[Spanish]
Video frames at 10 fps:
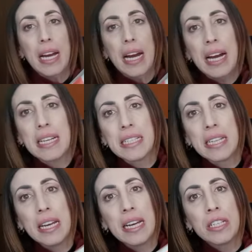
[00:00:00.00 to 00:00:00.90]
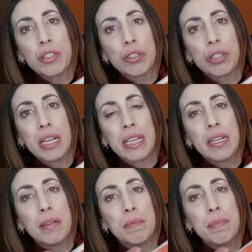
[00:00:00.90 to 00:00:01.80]
Así que estos de
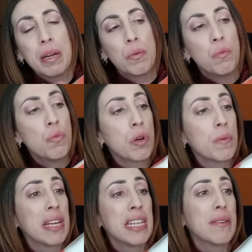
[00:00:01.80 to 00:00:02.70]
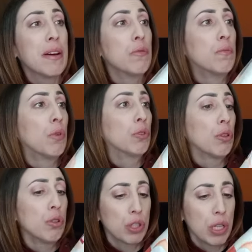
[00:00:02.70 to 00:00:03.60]
aquí van muy bien, llevan un
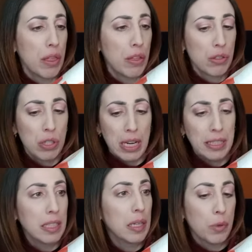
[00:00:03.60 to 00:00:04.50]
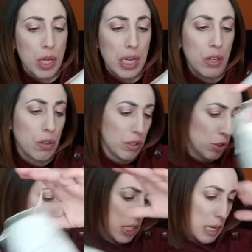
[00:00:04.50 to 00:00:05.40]
montón, no sé deciros la cantidad porque creo, que no
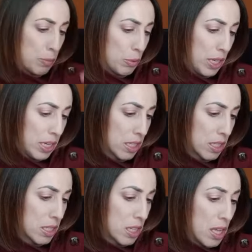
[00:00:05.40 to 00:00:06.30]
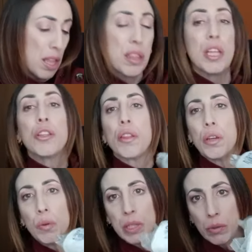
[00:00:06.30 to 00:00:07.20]
sé si la pone,
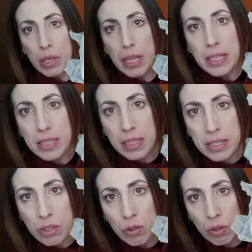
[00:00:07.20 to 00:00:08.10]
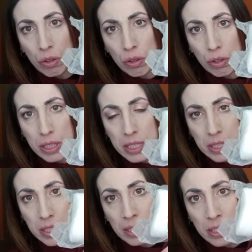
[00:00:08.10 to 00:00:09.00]
150 unidades, si antes lo,
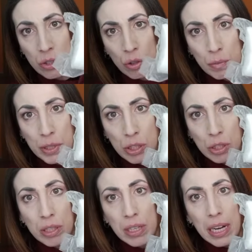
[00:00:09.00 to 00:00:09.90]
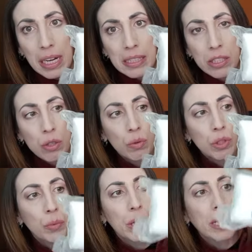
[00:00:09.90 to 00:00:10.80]
antes lo comento, antes lo
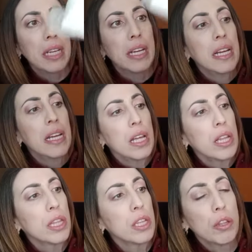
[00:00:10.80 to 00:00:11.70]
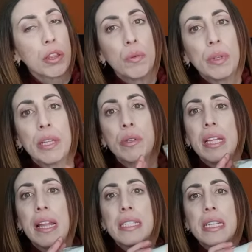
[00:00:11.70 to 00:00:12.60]
cuento. por aquí. 150
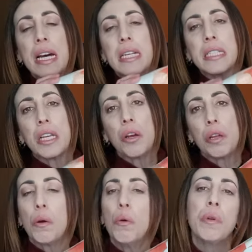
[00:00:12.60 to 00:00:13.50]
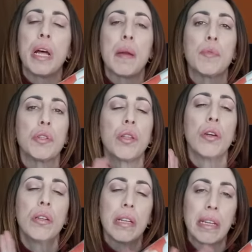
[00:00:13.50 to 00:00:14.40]
unidades, así que oye, una
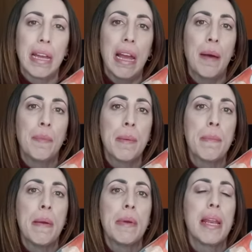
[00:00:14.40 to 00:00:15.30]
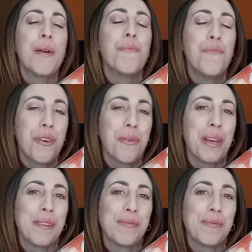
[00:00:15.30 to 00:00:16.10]
reposición que a mí me viene muy bien.